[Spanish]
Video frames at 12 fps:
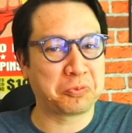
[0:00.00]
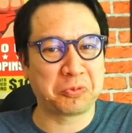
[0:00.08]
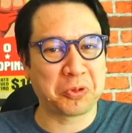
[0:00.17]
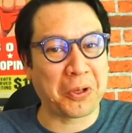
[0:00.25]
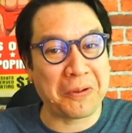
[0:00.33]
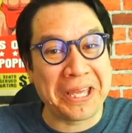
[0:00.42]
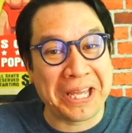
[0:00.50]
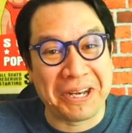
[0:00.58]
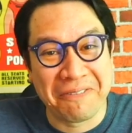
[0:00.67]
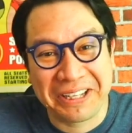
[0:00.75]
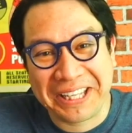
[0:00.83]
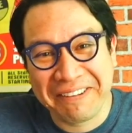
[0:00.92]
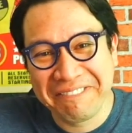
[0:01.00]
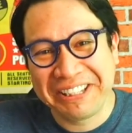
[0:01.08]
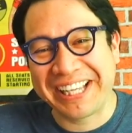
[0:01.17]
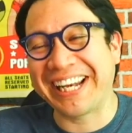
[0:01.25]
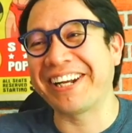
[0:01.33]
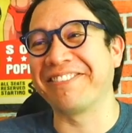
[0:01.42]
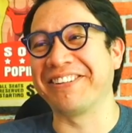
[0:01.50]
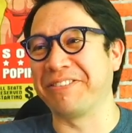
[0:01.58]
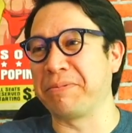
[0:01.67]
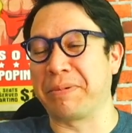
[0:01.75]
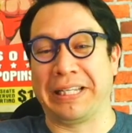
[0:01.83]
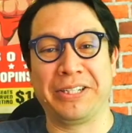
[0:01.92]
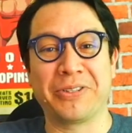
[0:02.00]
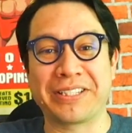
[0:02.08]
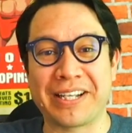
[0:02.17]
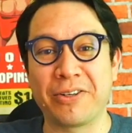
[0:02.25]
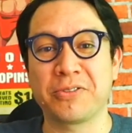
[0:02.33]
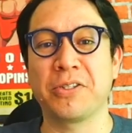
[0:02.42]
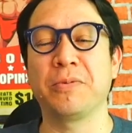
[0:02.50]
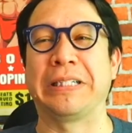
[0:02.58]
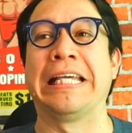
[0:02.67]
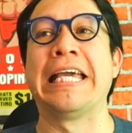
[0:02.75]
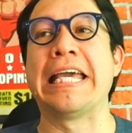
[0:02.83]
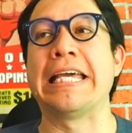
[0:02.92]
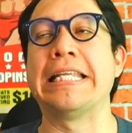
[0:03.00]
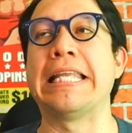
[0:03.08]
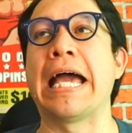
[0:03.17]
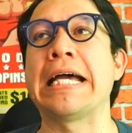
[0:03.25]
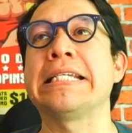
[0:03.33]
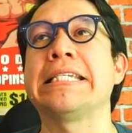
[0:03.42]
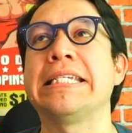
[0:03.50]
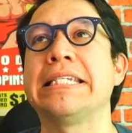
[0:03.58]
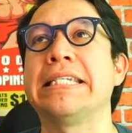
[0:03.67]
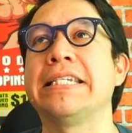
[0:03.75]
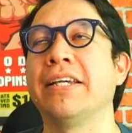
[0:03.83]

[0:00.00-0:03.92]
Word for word: Todavía no me queda muy claro, pero me imagino que es algo así como Nash.